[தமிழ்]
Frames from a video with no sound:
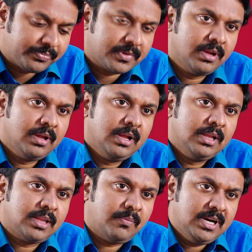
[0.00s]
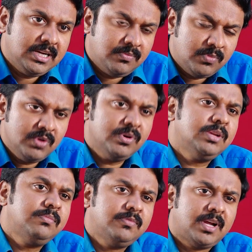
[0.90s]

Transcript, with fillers: சொல்ல தமிழகம் முழுவதும்